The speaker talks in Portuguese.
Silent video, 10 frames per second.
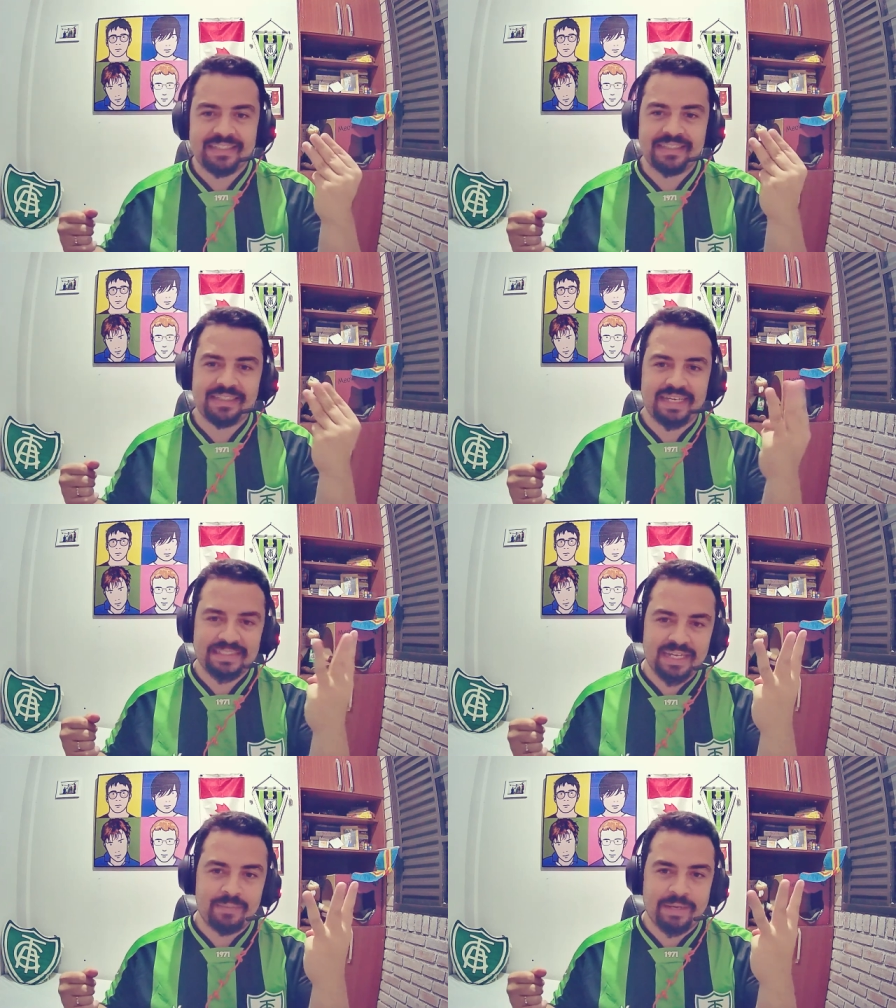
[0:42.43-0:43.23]

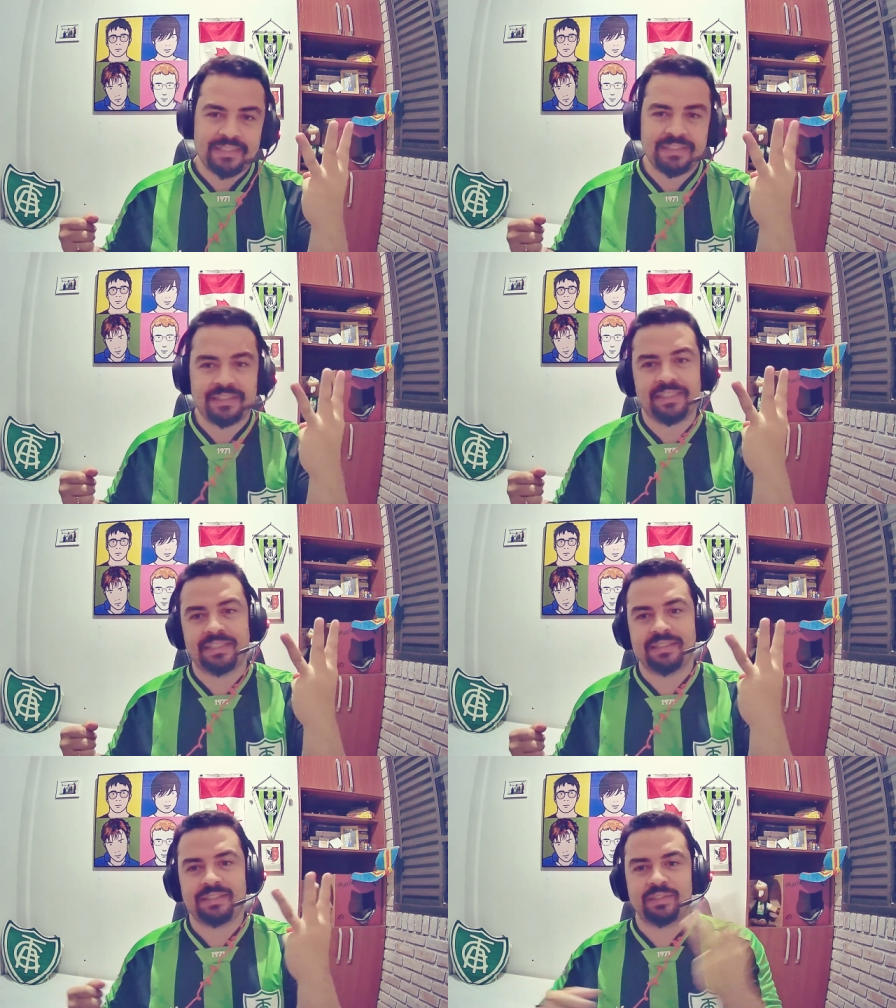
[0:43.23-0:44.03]
terceira partida
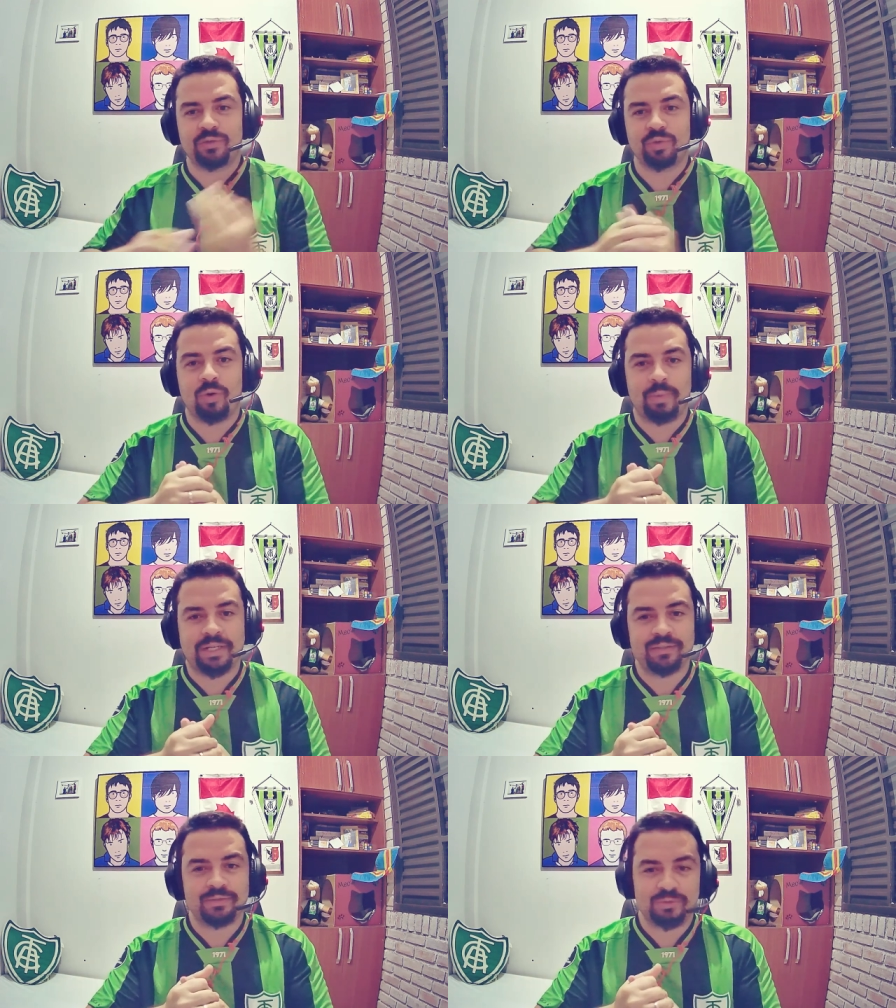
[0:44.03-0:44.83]
dele no
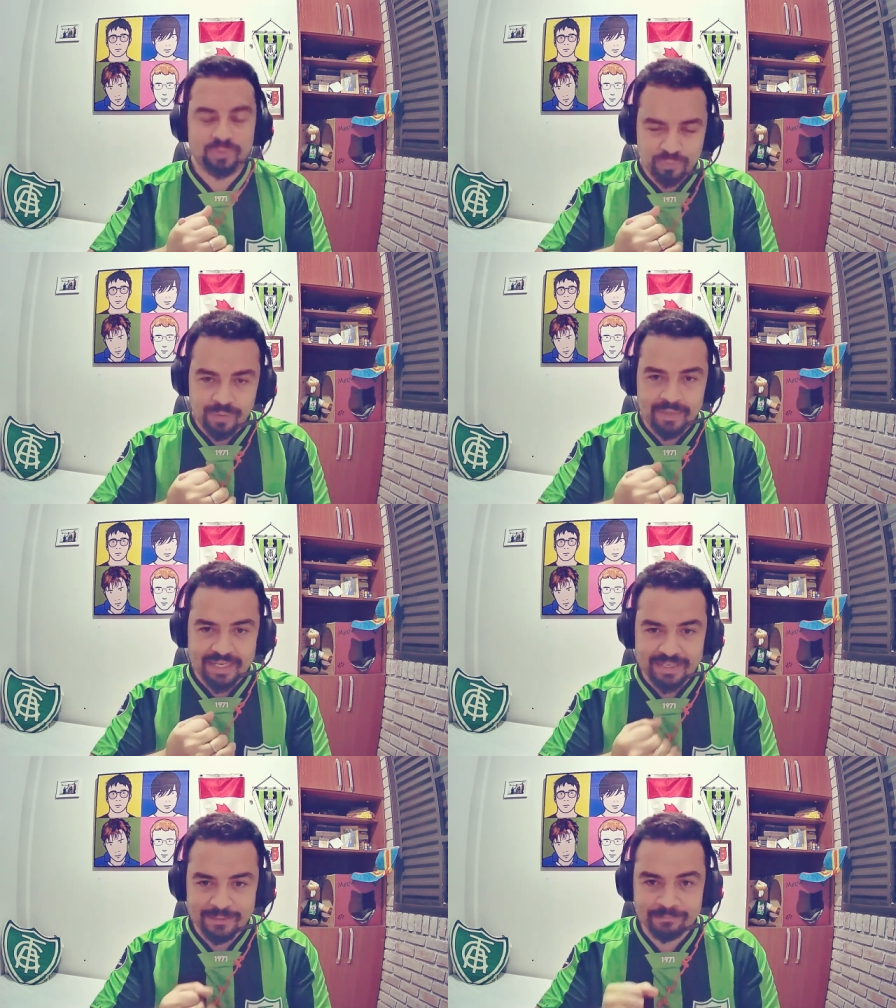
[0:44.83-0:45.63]
comando do
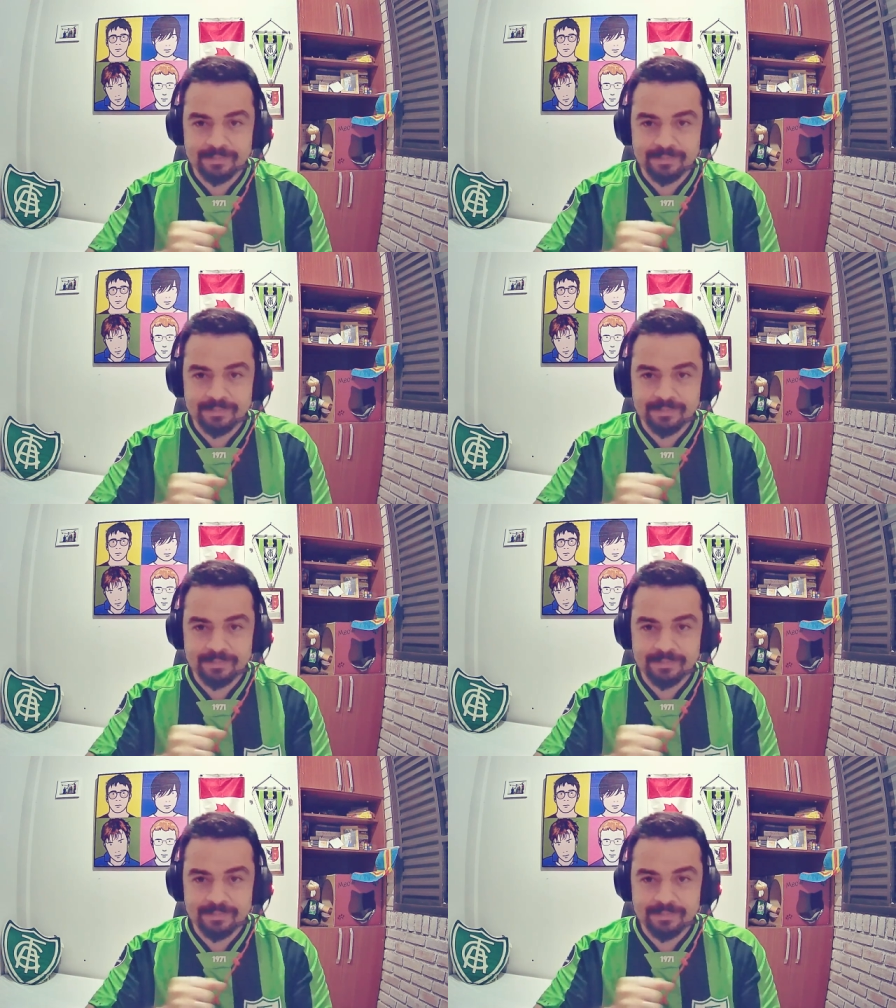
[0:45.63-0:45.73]
América,